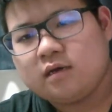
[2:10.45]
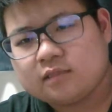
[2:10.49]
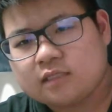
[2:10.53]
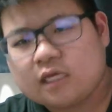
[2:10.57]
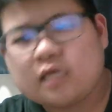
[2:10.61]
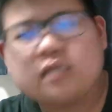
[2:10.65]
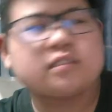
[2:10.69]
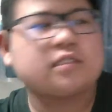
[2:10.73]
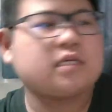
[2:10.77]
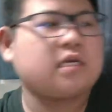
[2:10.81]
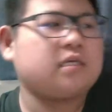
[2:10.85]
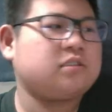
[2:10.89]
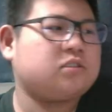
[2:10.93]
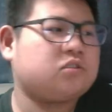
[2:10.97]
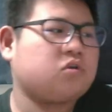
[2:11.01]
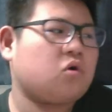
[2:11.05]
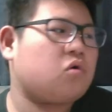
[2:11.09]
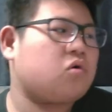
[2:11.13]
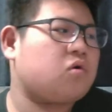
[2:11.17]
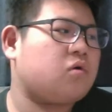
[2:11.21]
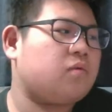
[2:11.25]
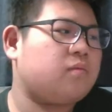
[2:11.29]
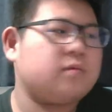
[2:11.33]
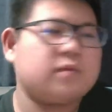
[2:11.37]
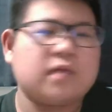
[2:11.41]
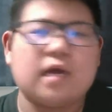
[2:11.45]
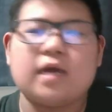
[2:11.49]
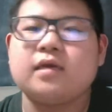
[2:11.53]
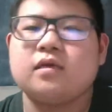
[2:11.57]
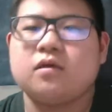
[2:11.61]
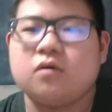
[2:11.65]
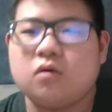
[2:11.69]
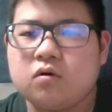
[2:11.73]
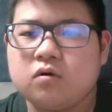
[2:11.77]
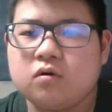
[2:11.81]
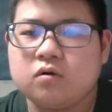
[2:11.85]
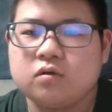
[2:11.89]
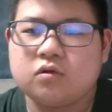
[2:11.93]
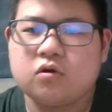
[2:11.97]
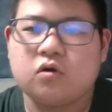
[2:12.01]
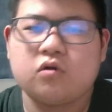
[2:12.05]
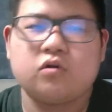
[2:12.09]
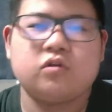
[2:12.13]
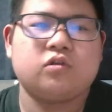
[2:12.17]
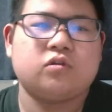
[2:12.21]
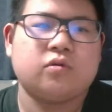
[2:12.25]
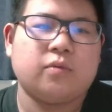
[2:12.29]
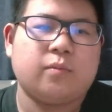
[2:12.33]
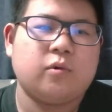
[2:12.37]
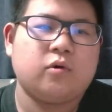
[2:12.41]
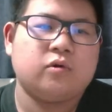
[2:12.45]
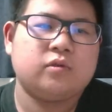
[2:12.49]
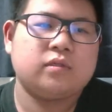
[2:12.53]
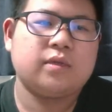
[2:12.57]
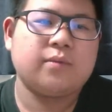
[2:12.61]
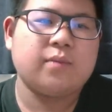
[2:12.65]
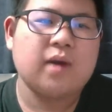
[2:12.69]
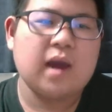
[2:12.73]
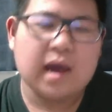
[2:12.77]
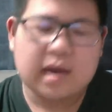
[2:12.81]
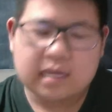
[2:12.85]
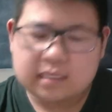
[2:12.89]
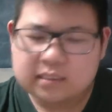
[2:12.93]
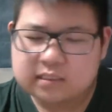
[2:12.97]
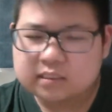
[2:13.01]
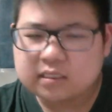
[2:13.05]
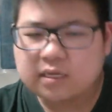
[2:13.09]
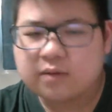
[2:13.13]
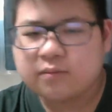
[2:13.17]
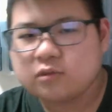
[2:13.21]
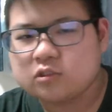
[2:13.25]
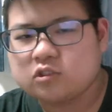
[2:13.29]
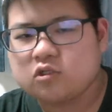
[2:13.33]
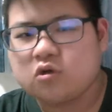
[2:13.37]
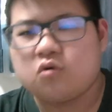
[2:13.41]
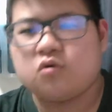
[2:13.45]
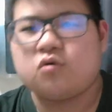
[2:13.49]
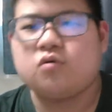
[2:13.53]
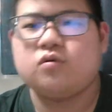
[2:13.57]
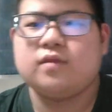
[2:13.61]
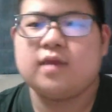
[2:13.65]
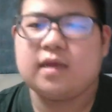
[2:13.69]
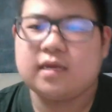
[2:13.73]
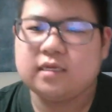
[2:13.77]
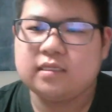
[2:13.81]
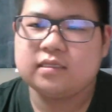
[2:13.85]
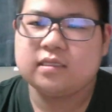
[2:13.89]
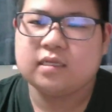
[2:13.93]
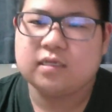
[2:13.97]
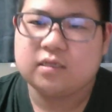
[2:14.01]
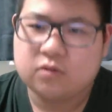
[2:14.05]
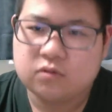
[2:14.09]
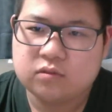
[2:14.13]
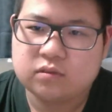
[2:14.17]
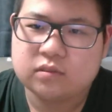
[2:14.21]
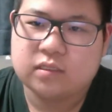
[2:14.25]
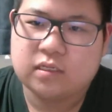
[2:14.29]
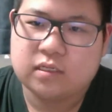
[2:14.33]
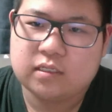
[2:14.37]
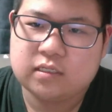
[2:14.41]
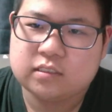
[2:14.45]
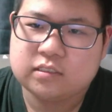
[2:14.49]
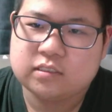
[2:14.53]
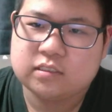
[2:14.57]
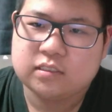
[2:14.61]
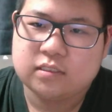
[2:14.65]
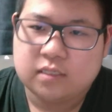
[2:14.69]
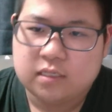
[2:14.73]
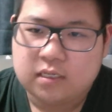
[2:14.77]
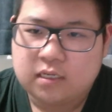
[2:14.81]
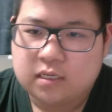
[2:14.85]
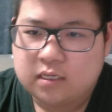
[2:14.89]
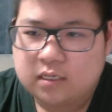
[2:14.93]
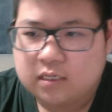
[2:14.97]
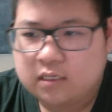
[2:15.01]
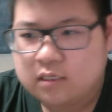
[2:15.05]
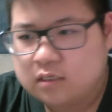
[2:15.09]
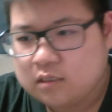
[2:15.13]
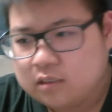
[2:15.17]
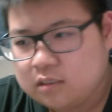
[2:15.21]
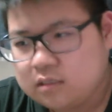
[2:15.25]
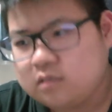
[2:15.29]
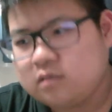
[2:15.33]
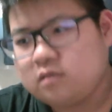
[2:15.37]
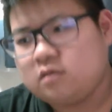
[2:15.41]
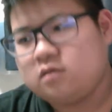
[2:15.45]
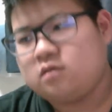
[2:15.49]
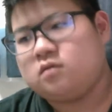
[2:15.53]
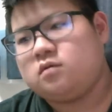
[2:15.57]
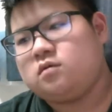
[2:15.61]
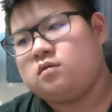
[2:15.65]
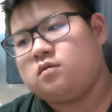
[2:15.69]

確かに証拠もないよ。より人も。でも、あんたも証拠ないんだよって話。うん。